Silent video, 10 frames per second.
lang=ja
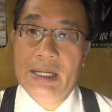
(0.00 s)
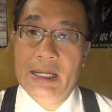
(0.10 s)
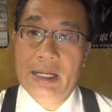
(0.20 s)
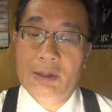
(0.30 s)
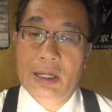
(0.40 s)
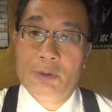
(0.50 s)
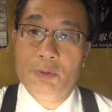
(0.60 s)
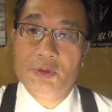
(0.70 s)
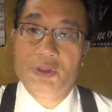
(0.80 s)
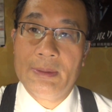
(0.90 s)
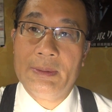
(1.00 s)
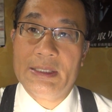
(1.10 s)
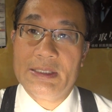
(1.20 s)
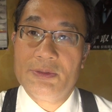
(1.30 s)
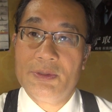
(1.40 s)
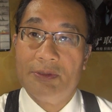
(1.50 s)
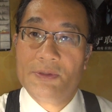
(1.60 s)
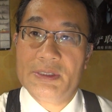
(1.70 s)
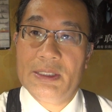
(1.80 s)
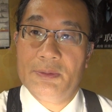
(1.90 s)
え箱をそのままですねそれぞ
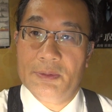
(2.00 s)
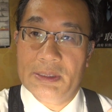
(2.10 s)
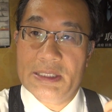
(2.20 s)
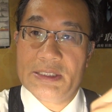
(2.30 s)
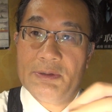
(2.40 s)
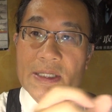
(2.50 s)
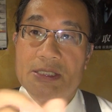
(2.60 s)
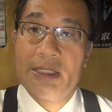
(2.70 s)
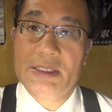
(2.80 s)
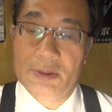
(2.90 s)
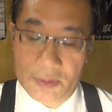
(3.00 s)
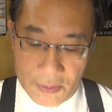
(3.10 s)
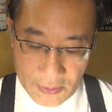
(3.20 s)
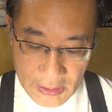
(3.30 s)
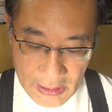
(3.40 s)
れの線路電車を走らせるという、